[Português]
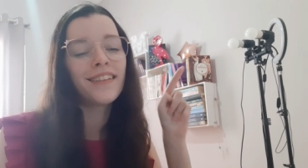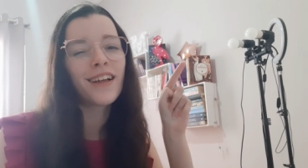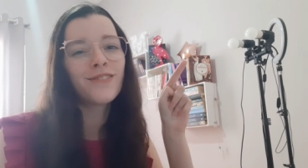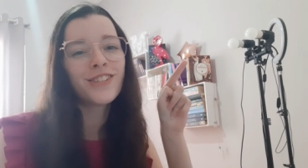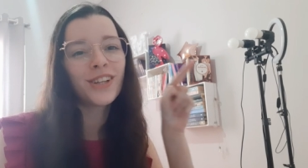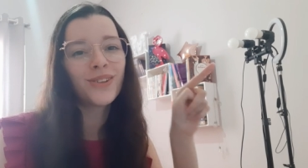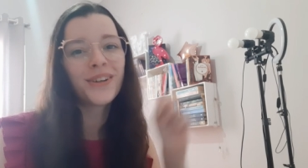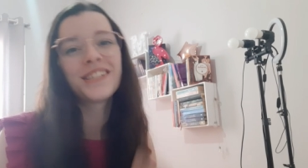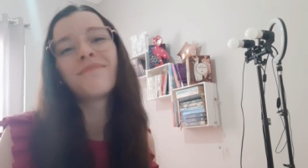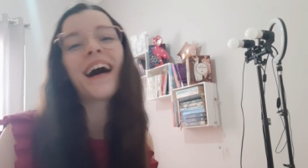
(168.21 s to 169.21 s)
lá no dia
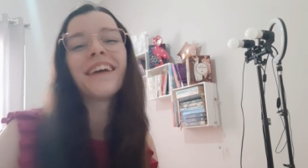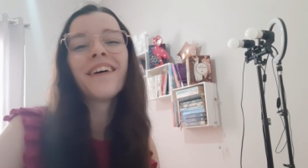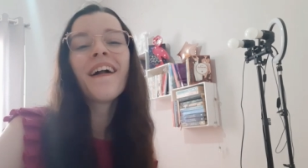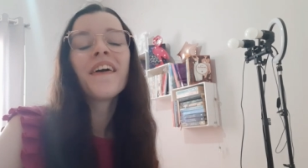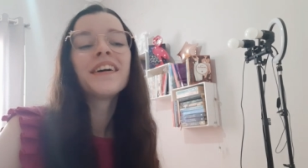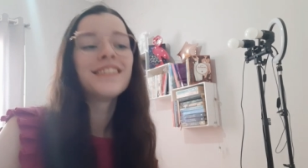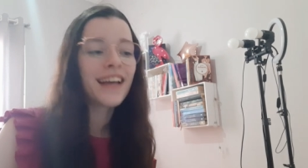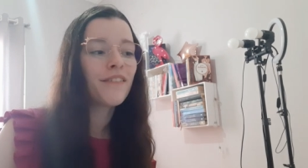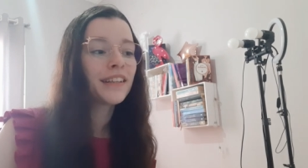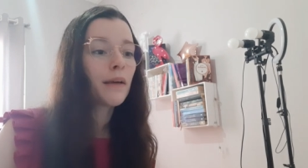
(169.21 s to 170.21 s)
2 de maio,
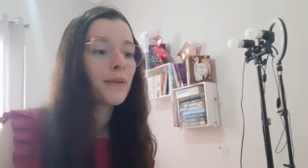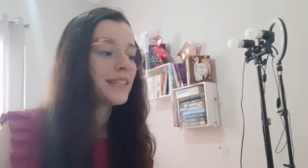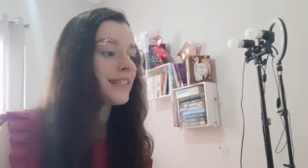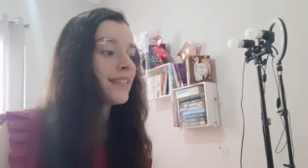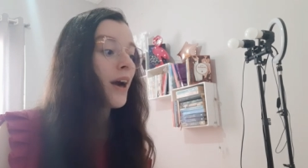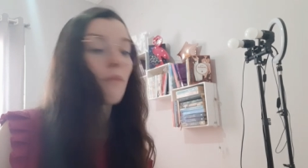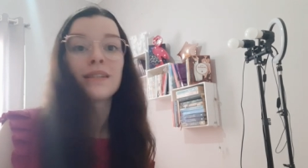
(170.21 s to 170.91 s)
já vai estar presencial.